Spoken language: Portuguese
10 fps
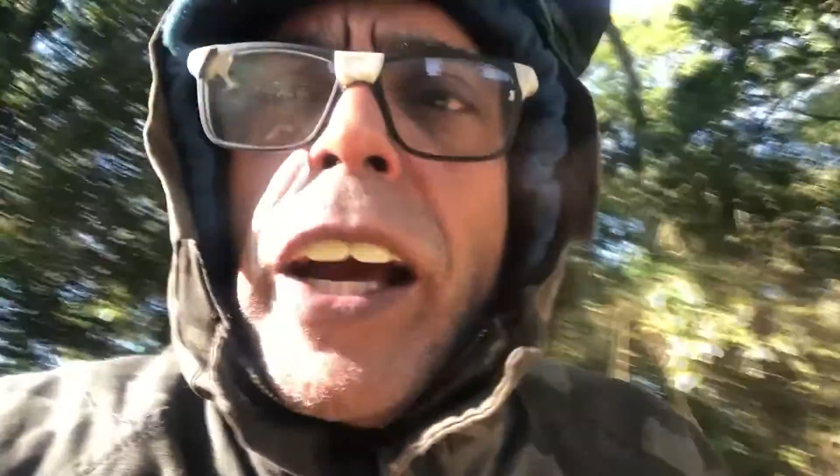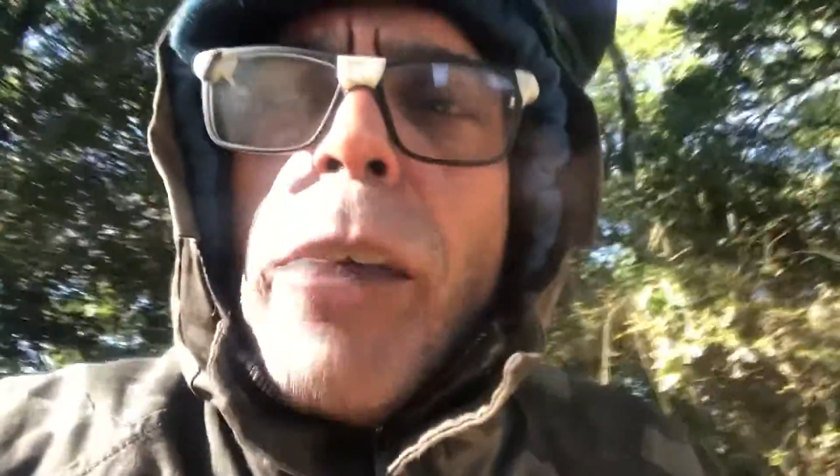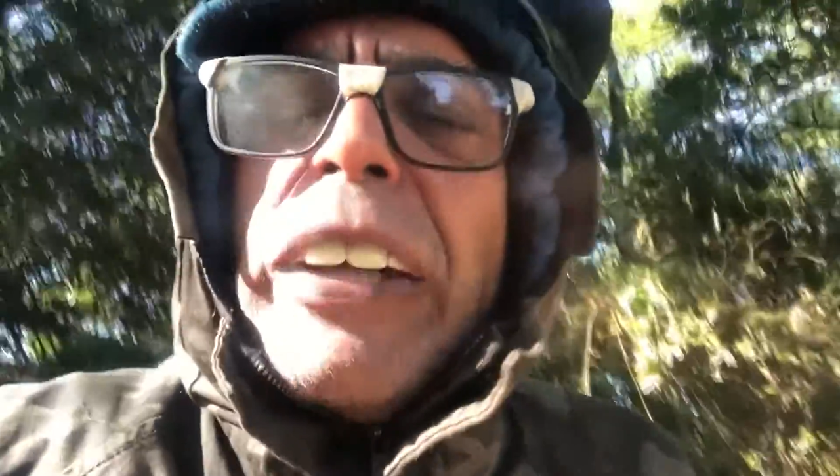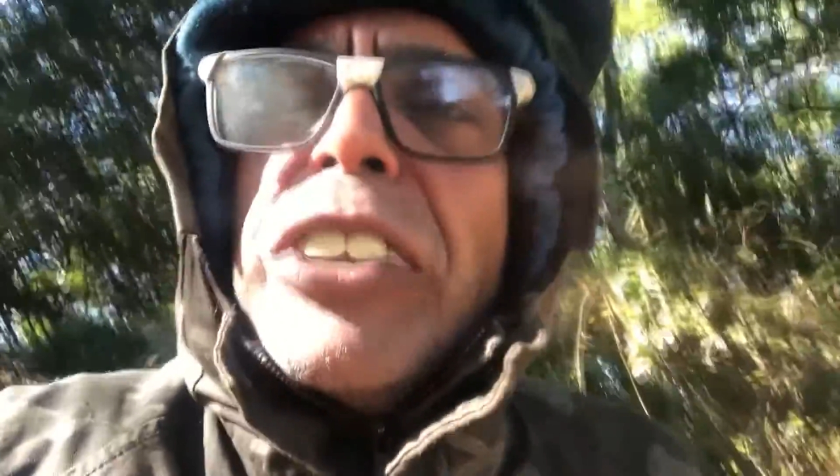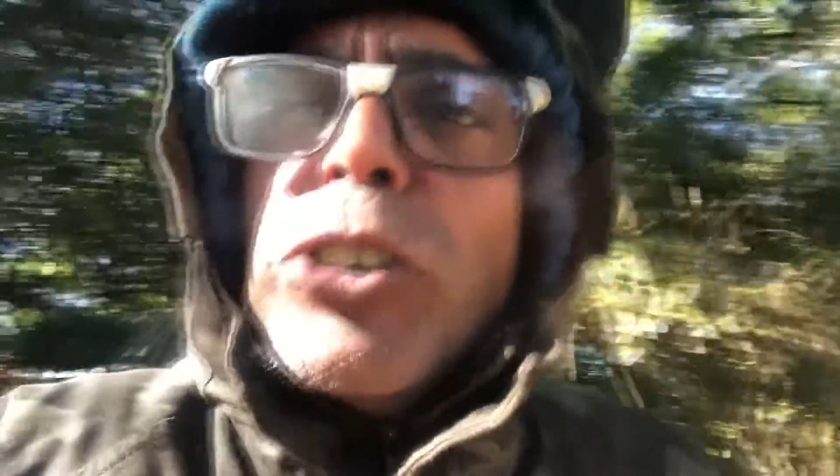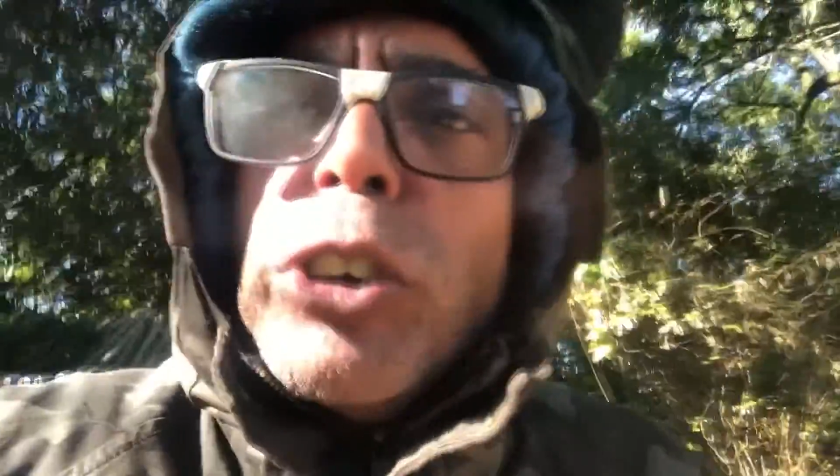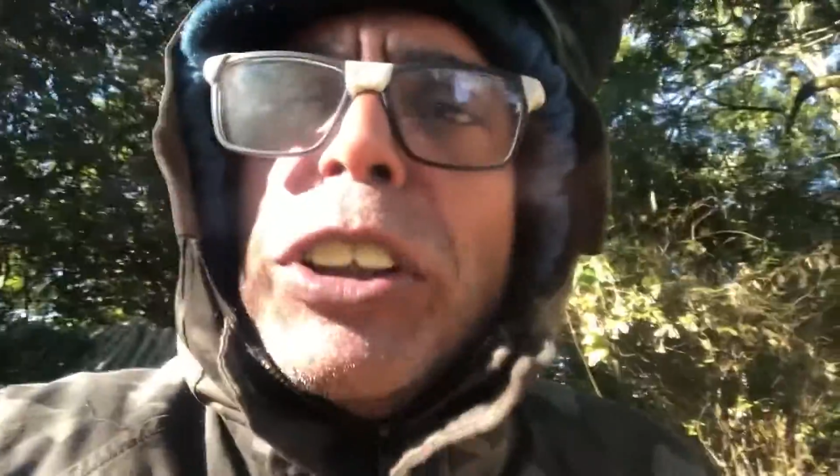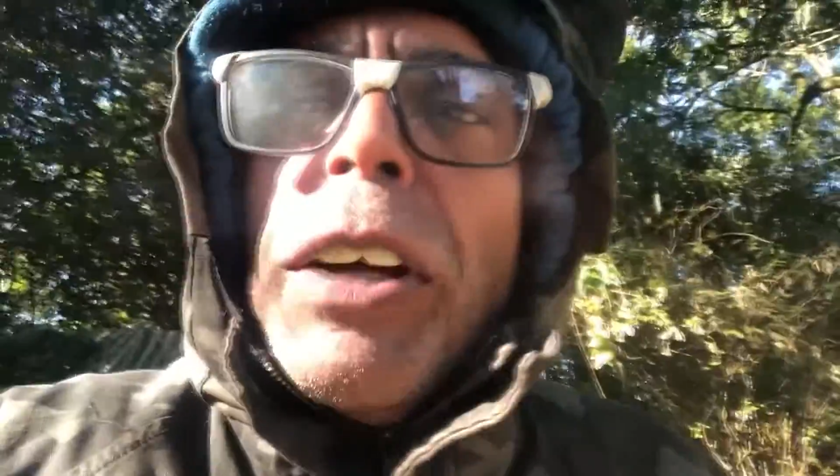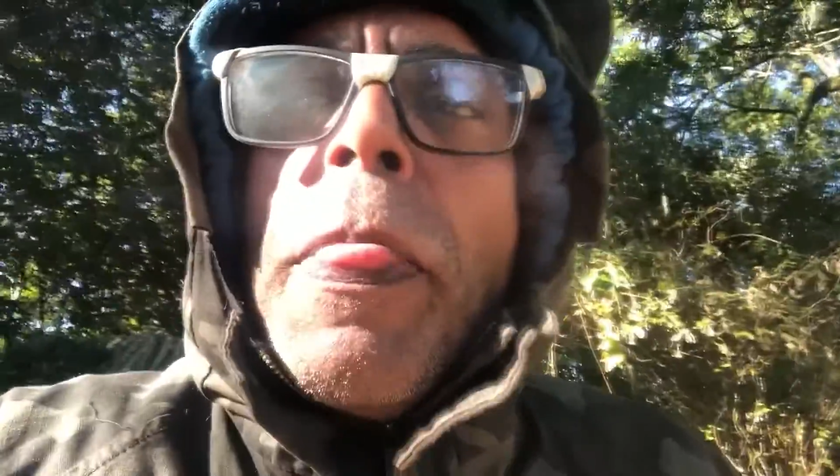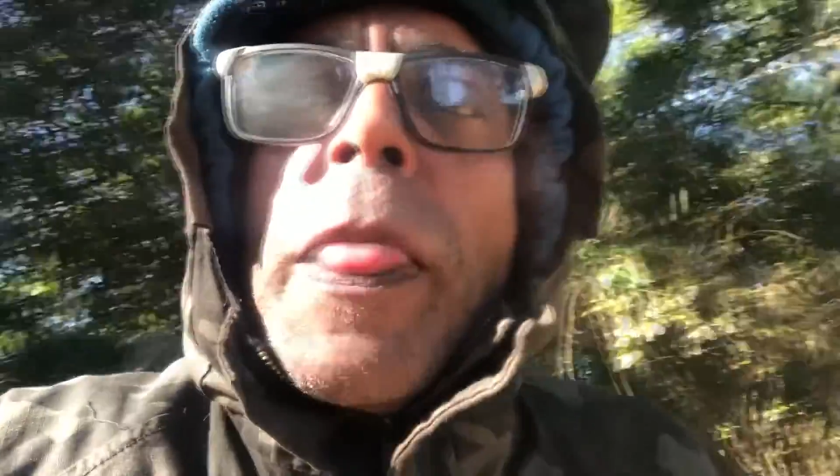é uma
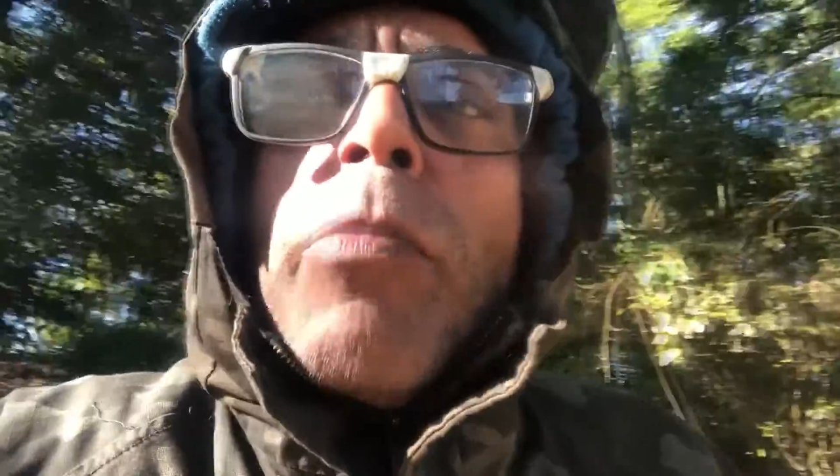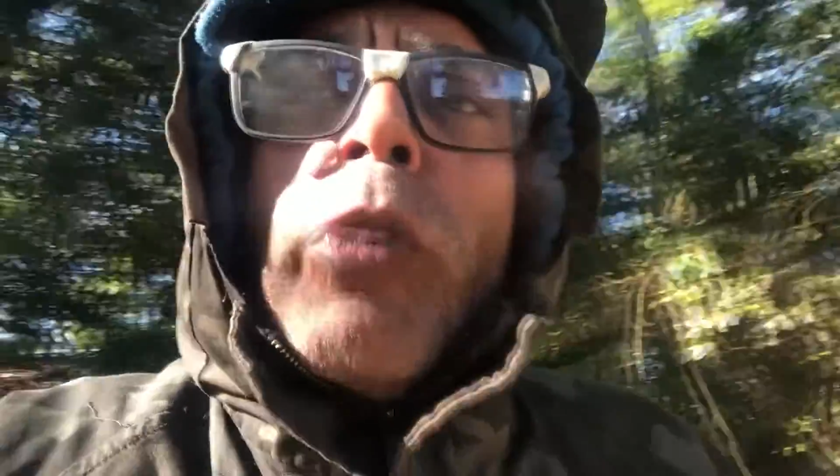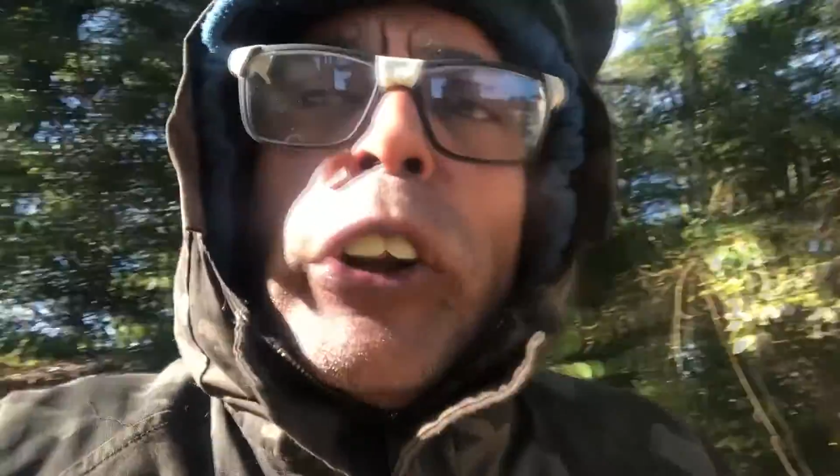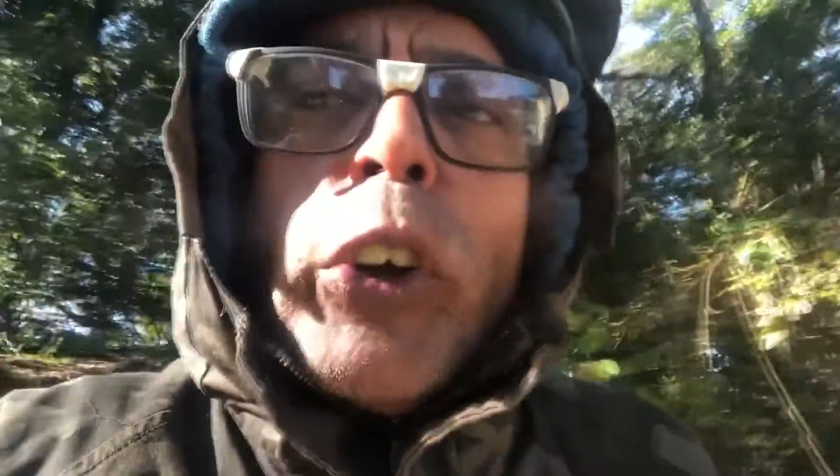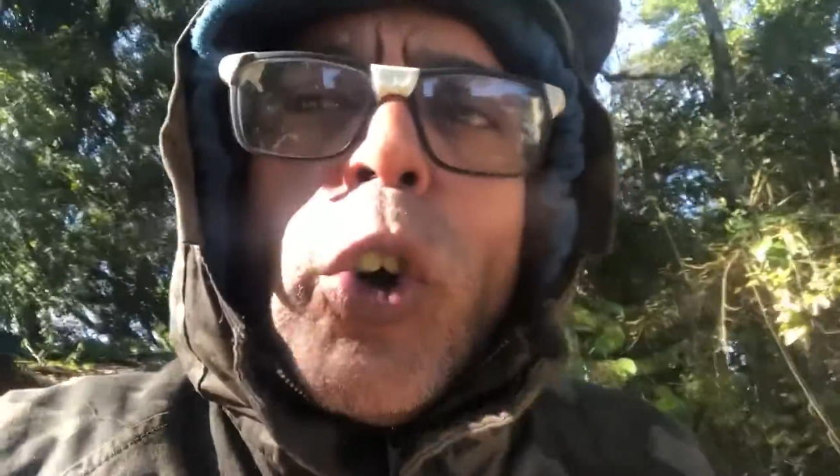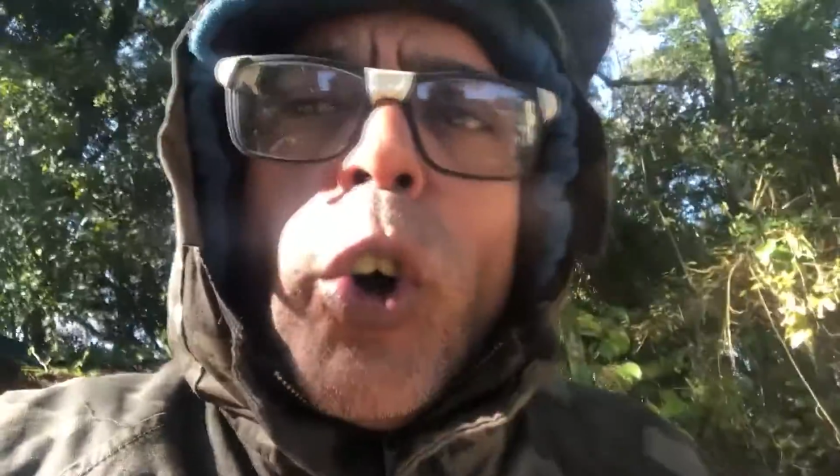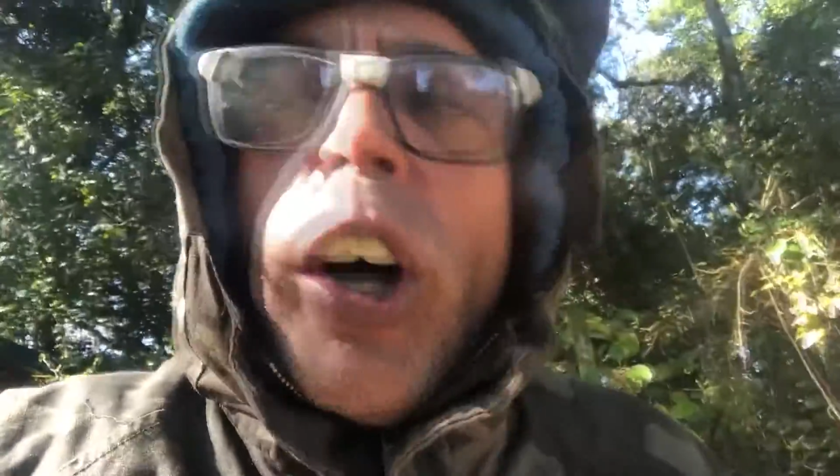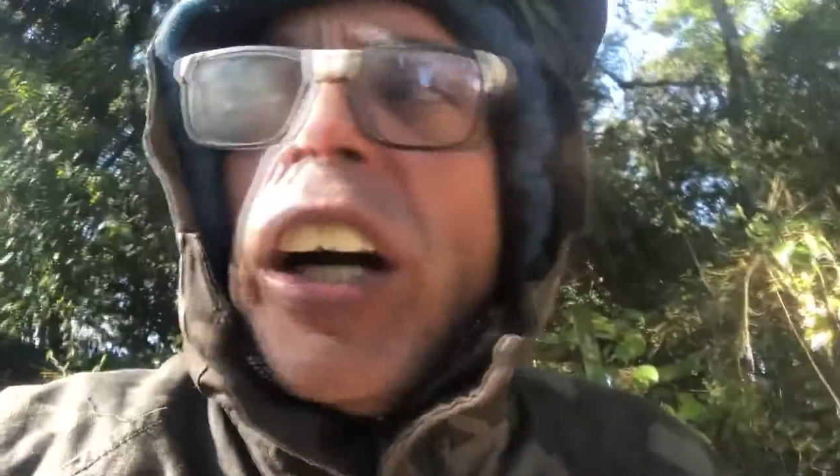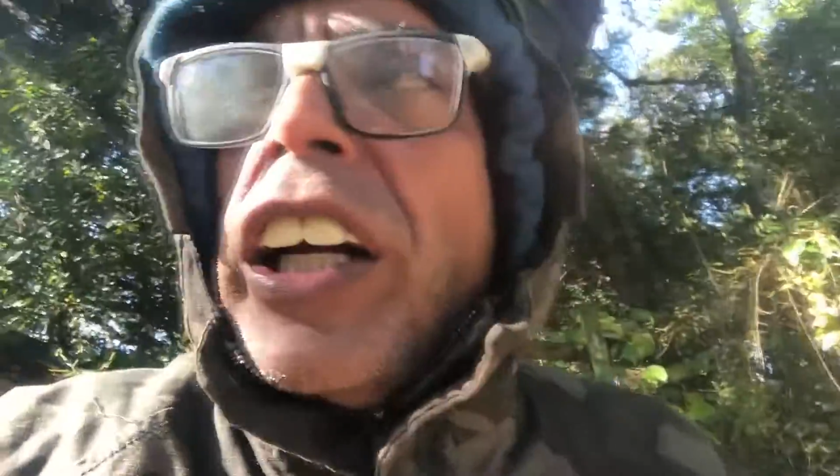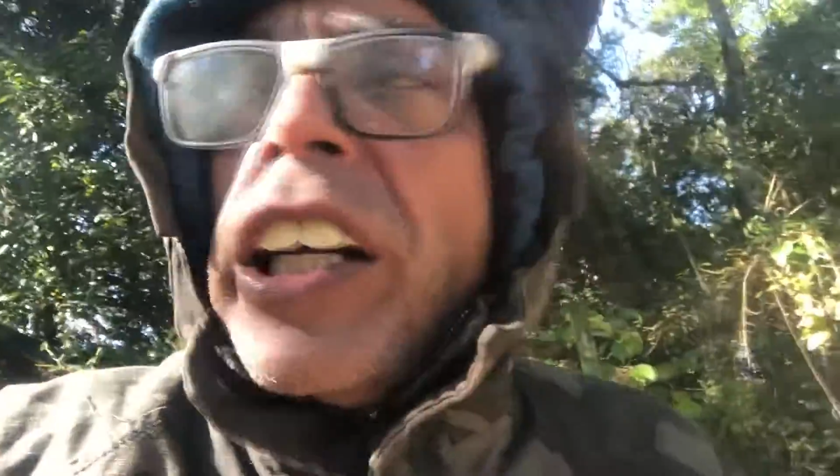atitude
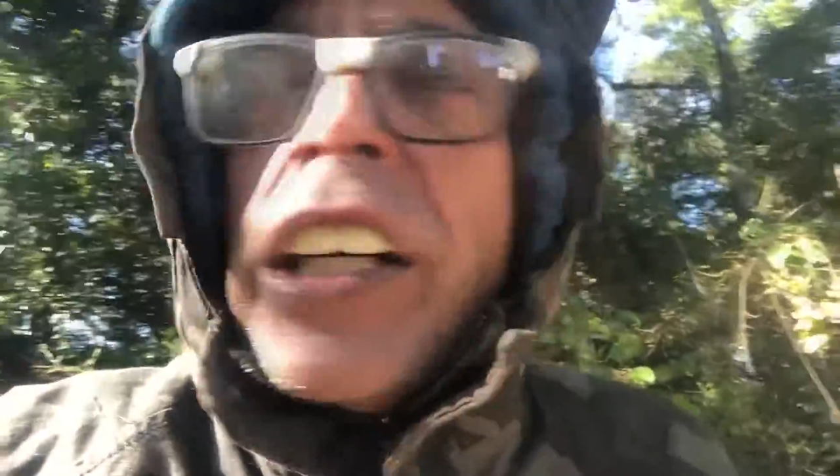muito.